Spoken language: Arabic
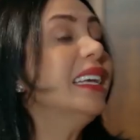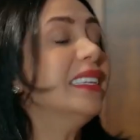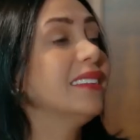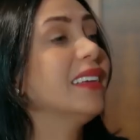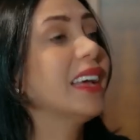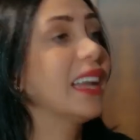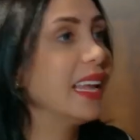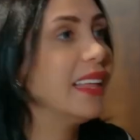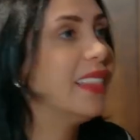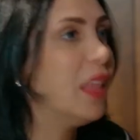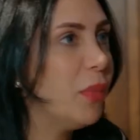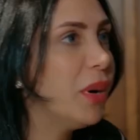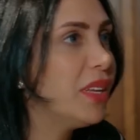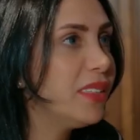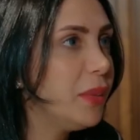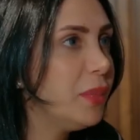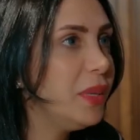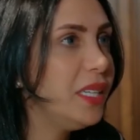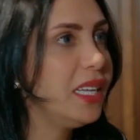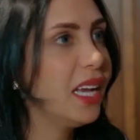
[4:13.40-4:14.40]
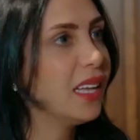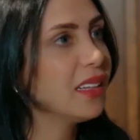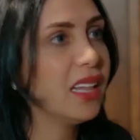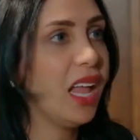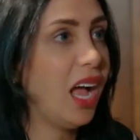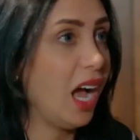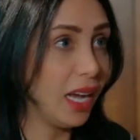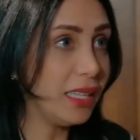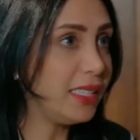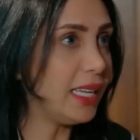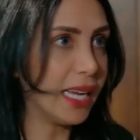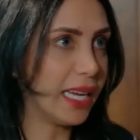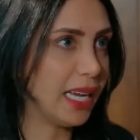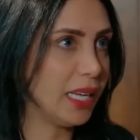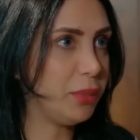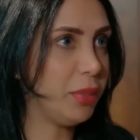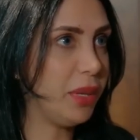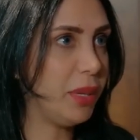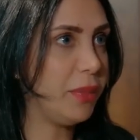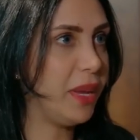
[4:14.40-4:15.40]
ترى اذا ما تبيني اطلع عادي
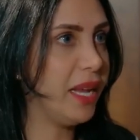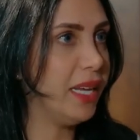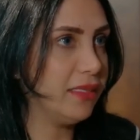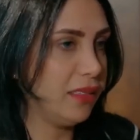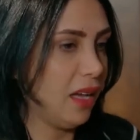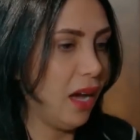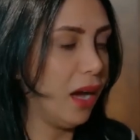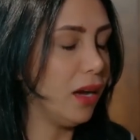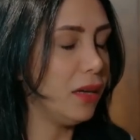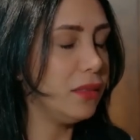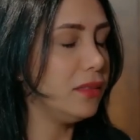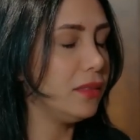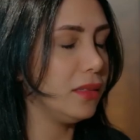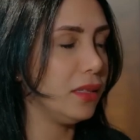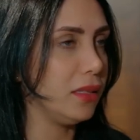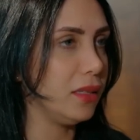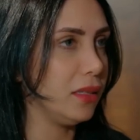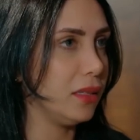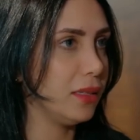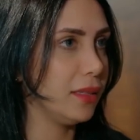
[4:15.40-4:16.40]
اقعد بالبيت عادي